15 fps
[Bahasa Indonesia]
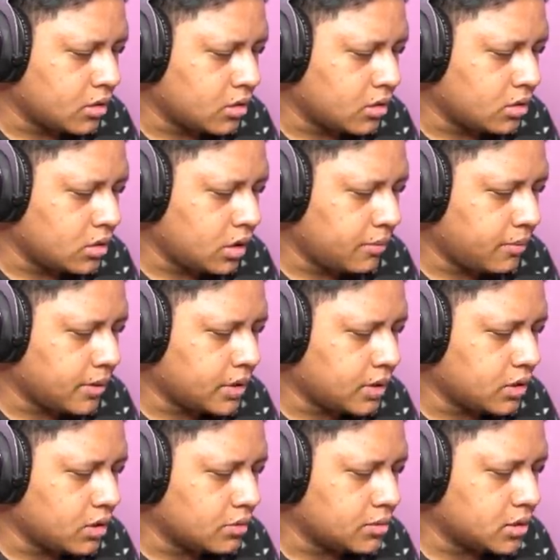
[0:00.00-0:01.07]
Ini apa nih?
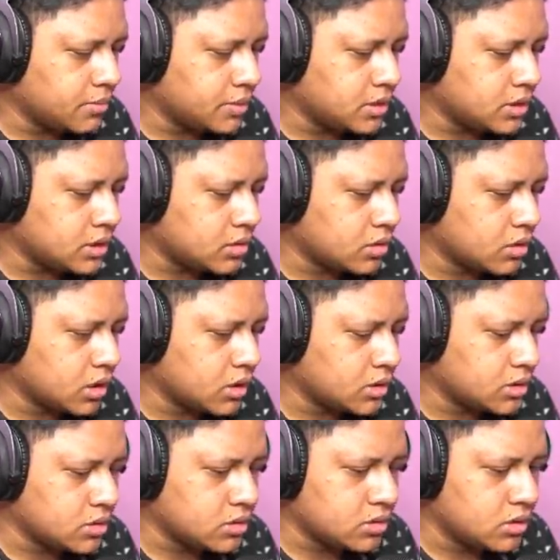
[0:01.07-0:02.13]
Gak bisa dipencet loh
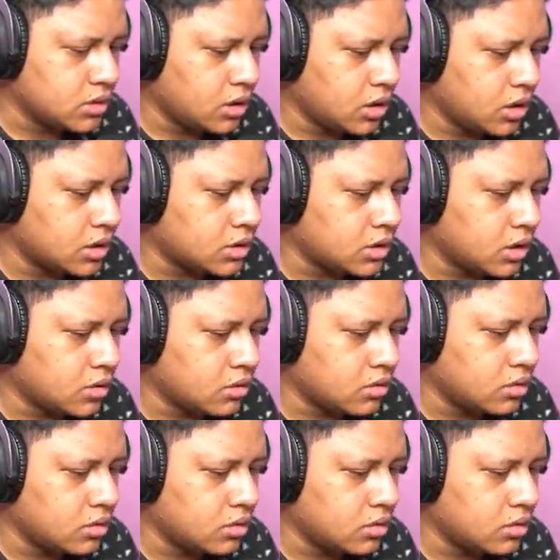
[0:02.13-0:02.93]
guys. Gak ngerti aku.